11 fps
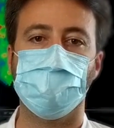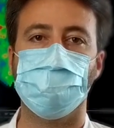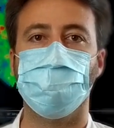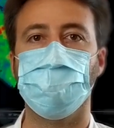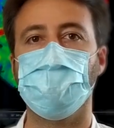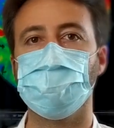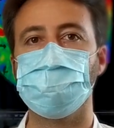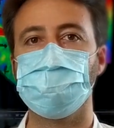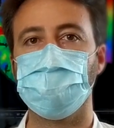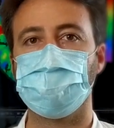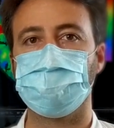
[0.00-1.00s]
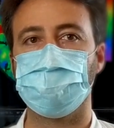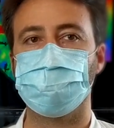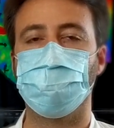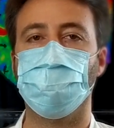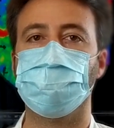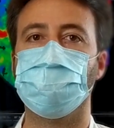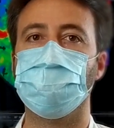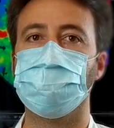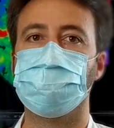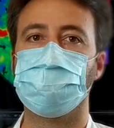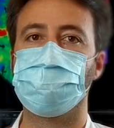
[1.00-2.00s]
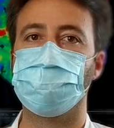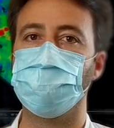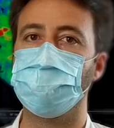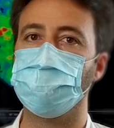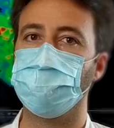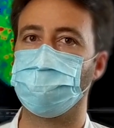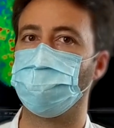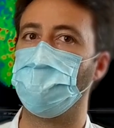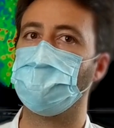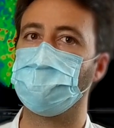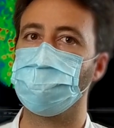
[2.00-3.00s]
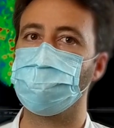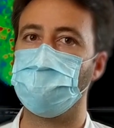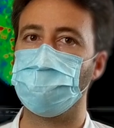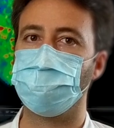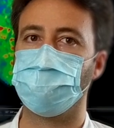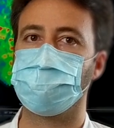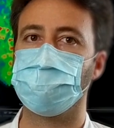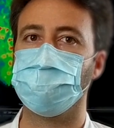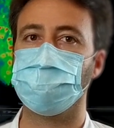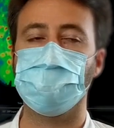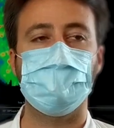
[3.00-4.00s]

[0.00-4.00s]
Wir haben den Vorteil, dass wir in der Schlaganfallpatient,